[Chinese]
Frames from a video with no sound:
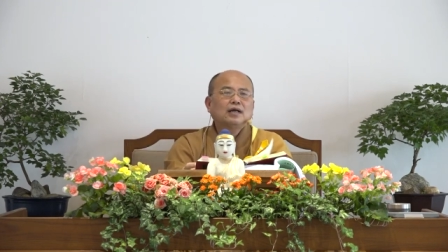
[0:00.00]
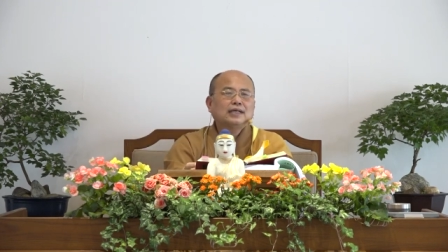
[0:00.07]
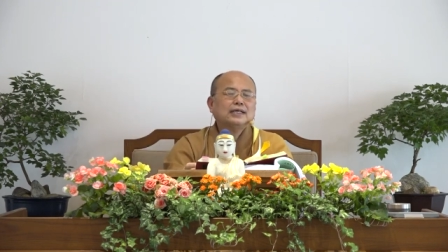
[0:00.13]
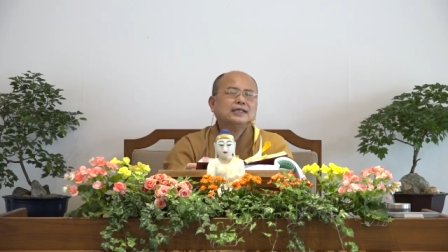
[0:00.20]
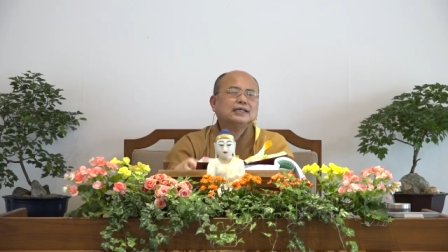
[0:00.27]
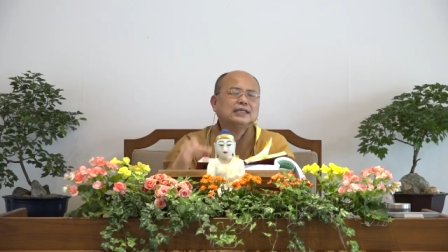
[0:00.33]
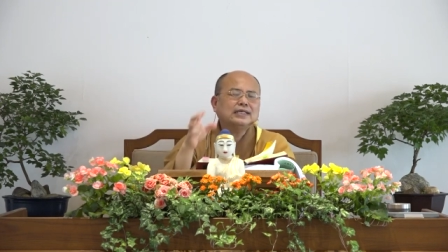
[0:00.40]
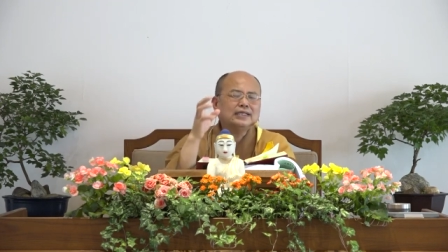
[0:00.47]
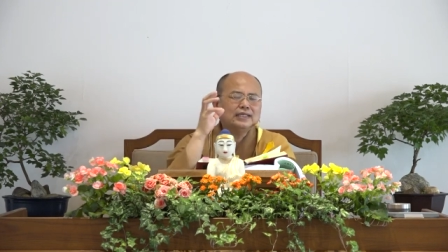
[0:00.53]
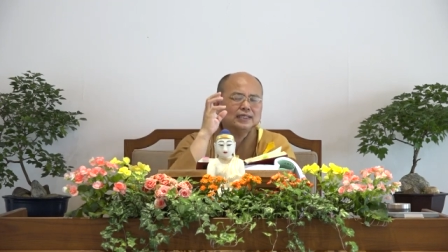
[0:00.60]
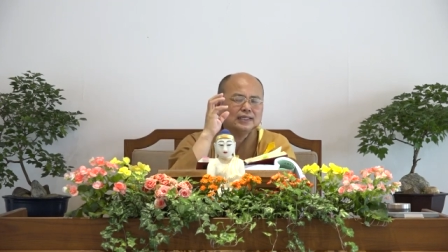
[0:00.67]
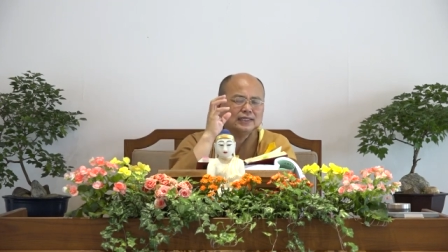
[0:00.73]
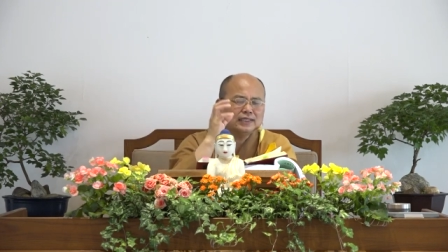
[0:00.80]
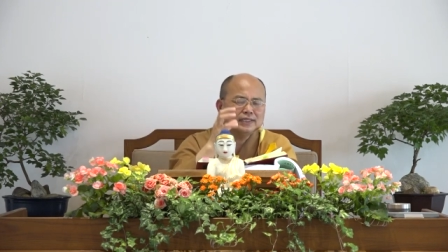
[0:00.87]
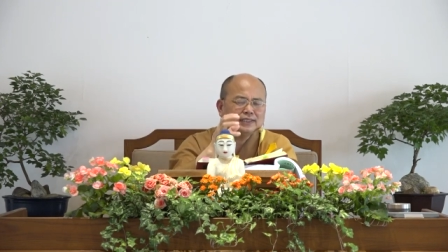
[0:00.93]
那你
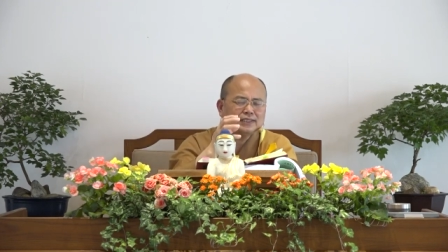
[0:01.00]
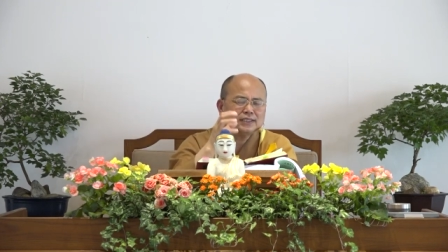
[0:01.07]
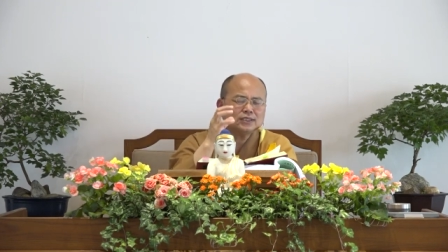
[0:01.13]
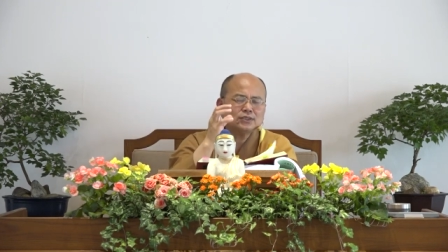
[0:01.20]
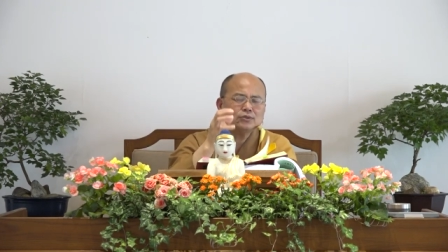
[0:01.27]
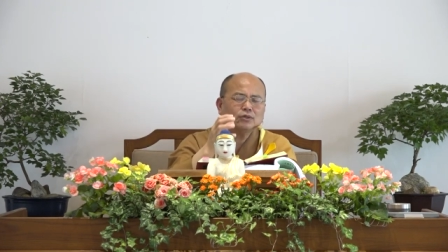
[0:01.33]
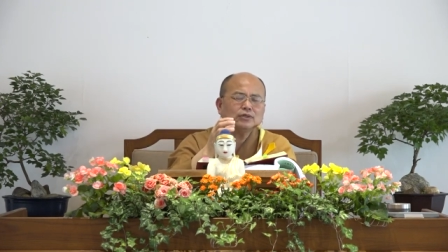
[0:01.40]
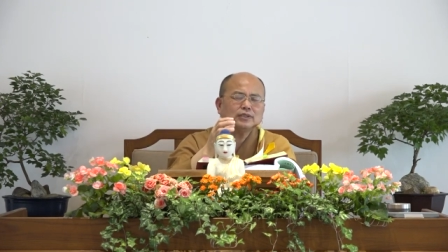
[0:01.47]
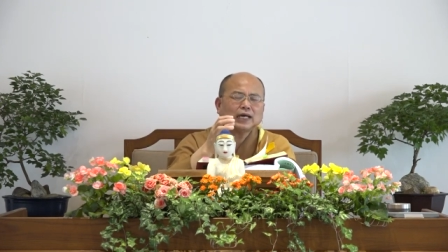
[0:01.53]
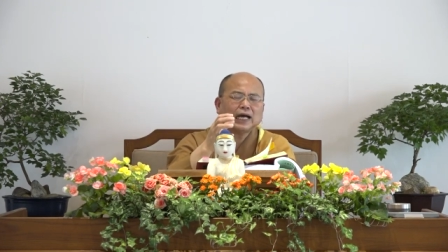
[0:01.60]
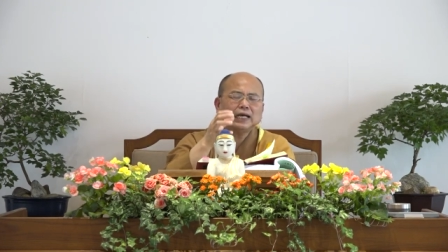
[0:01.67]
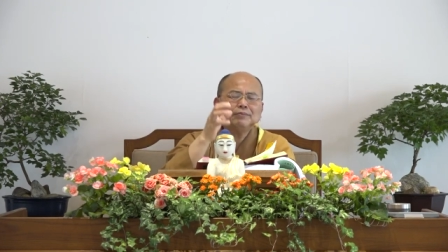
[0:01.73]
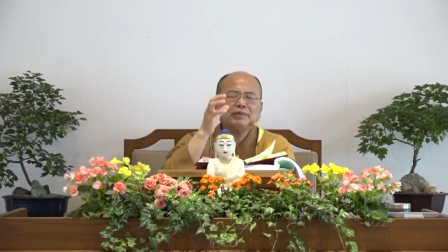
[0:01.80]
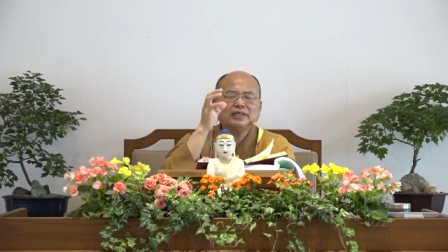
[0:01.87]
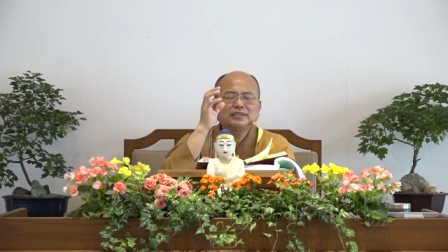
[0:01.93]
你之所以
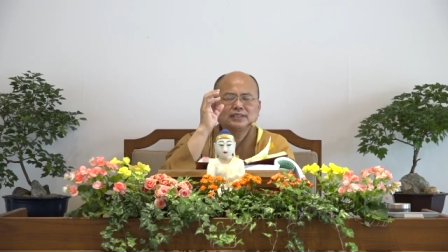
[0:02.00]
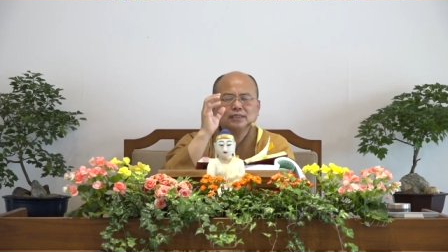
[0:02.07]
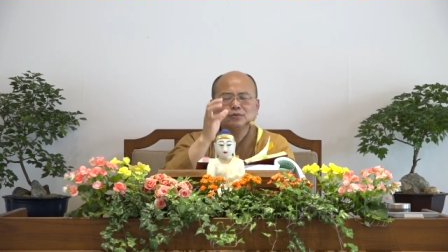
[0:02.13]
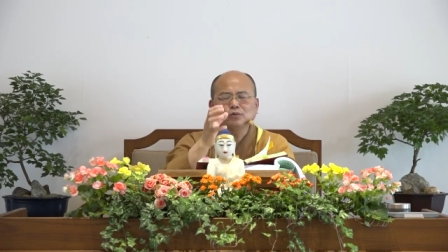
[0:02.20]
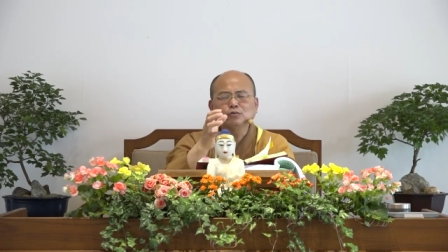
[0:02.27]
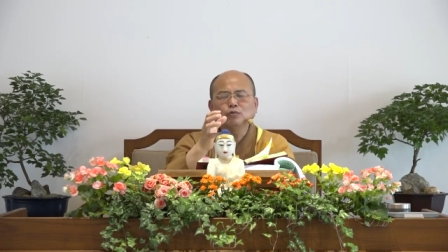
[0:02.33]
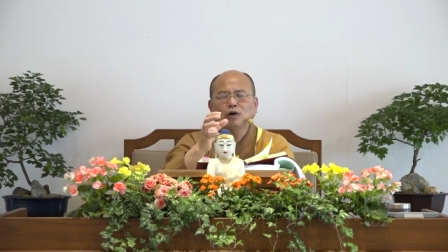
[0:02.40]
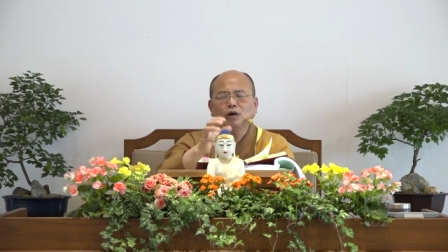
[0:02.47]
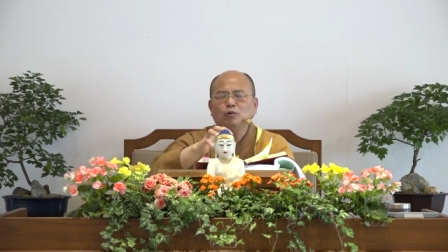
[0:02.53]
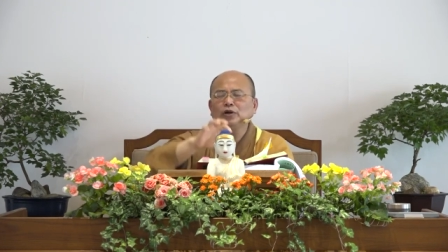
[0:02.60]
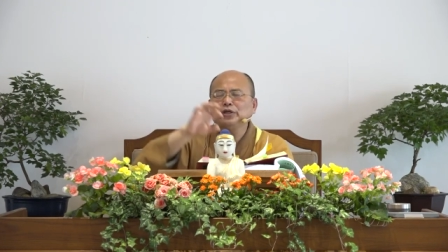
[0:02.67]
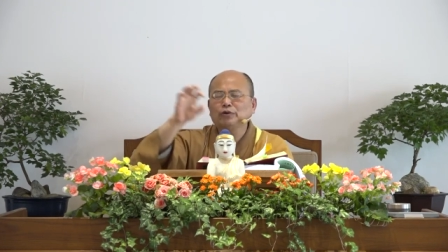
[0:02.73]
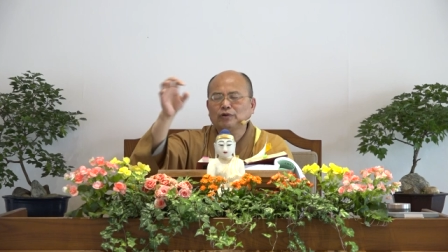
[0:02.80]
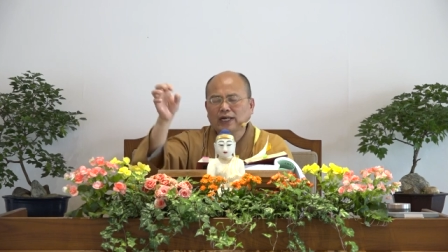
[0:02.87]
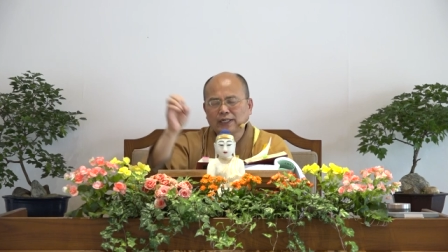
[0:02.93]
还没证无我
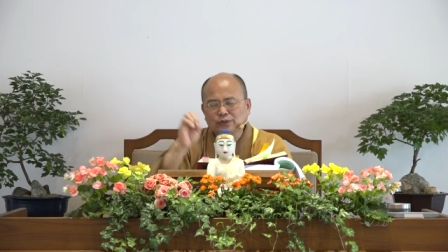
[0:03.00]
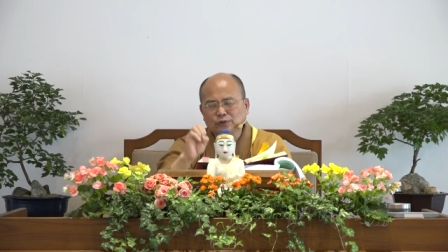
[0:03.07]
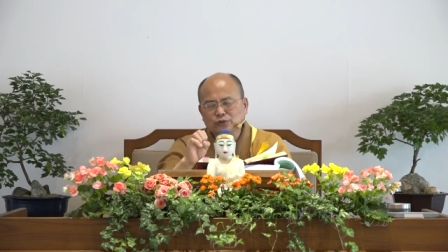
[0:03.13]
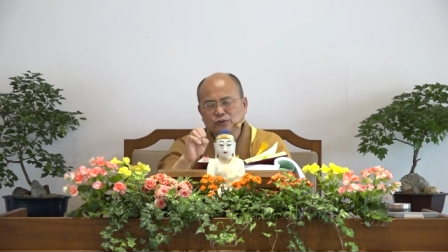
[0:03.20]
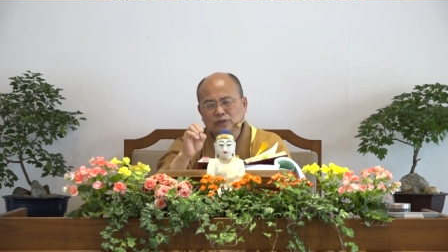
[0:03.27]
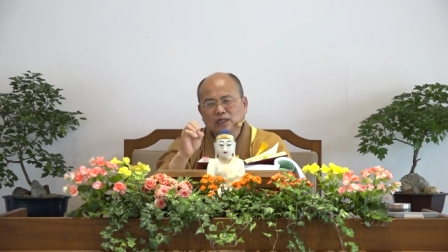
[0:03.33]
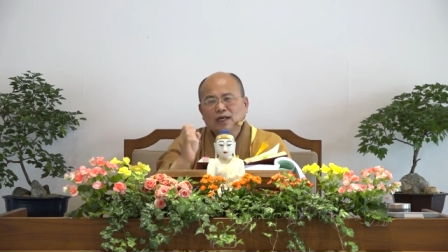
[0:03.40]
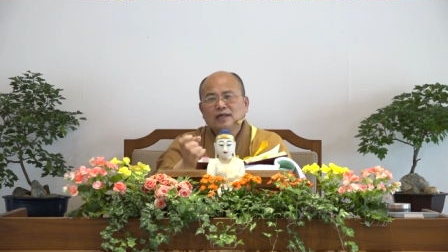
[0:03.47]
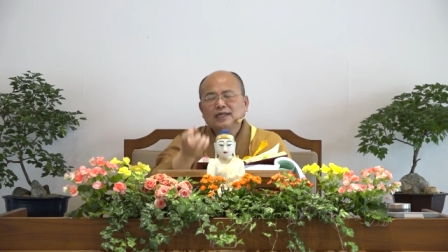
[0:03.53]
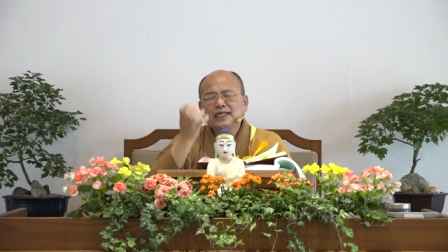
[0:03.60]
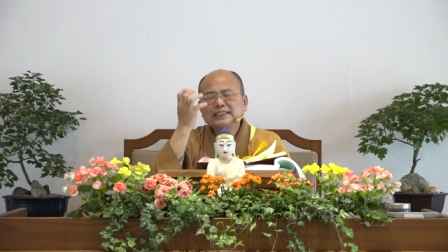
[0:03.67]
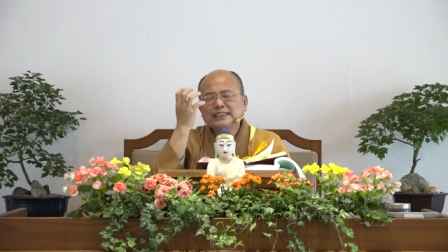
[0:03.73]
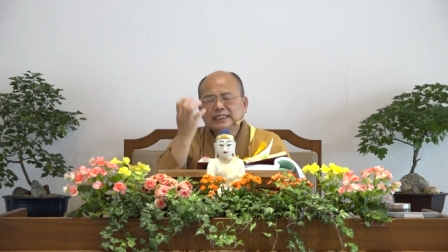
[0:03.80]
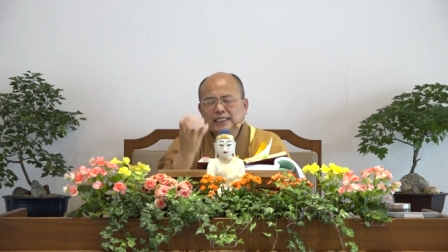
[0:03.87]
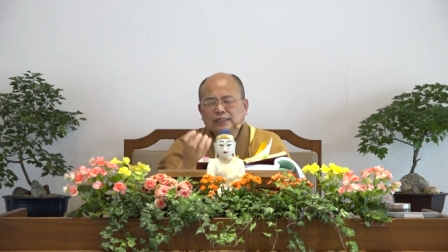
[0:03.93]
会有来有去，
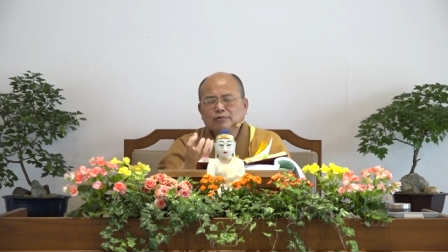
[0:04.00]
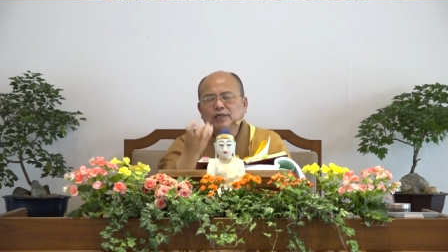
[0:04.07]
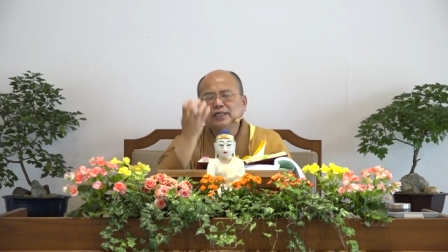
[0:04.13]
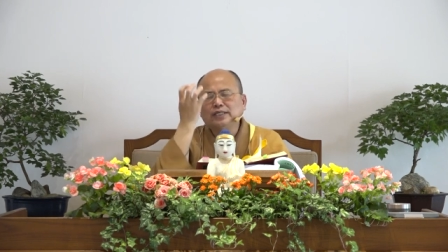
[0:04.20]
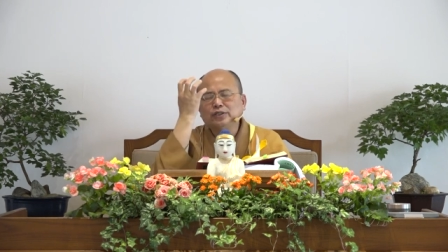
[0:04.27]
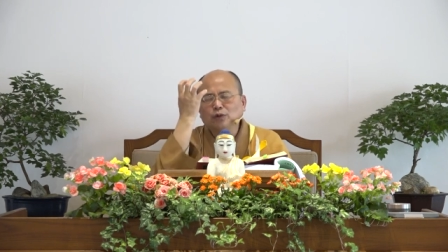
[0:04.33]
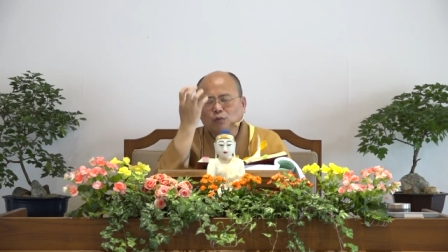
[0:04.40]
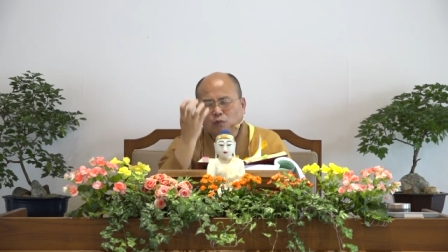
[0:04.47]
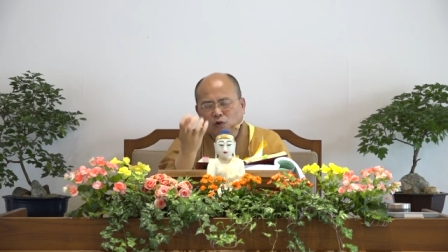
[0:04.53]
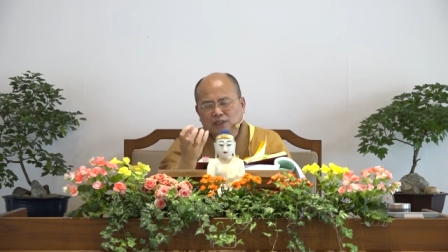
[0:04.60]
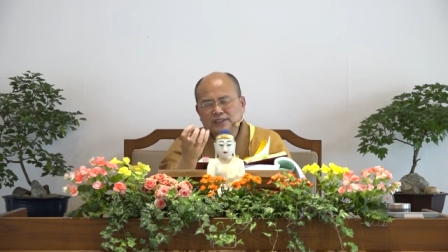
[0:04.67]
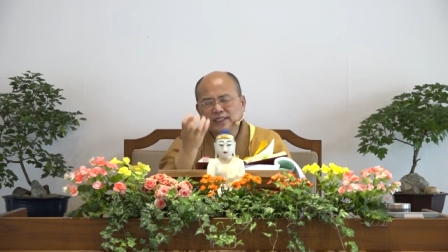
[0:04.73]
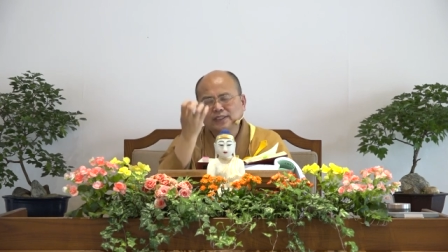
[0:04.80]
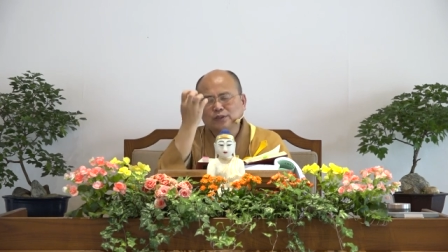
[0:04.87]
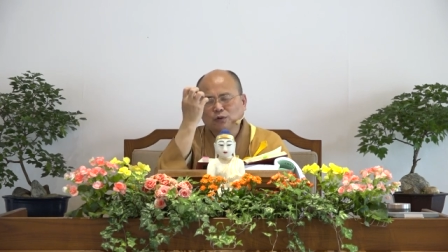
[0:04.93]
那是因为你有我
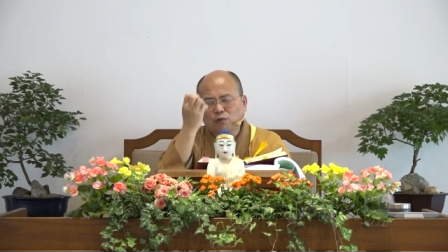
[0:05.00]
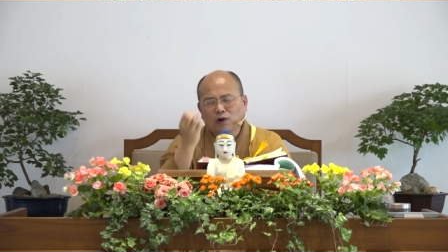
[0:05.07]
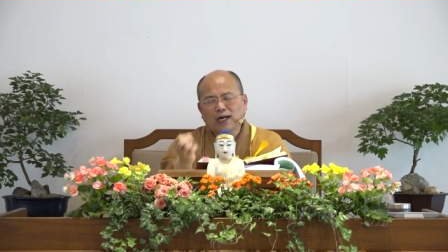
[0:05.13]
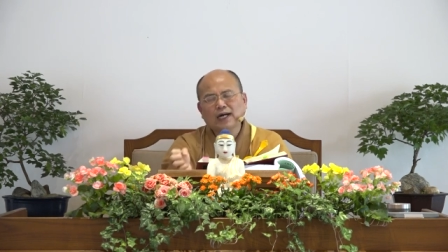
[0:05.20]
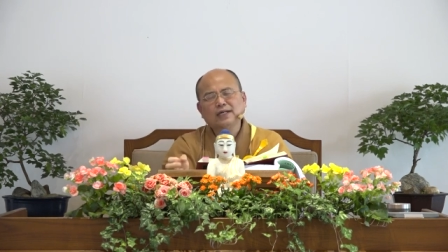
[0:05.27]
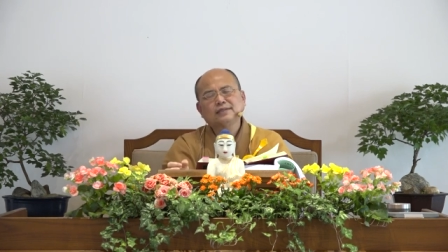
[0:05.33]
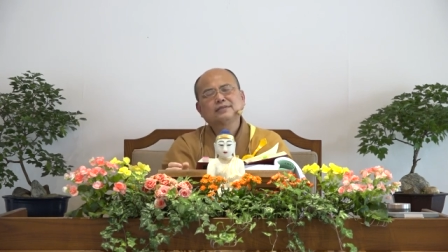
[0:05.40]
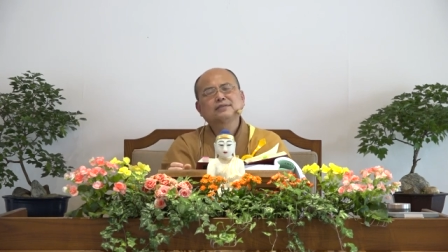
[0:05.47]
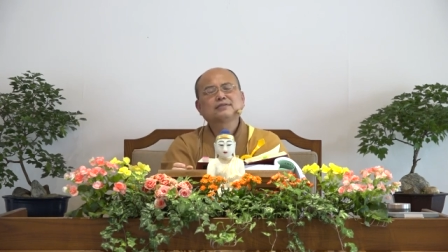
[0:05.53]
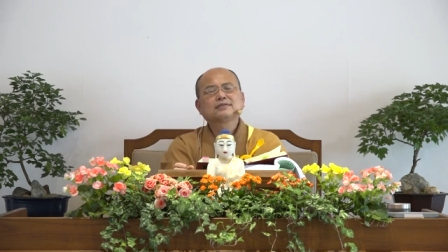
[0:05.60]
见有我爱，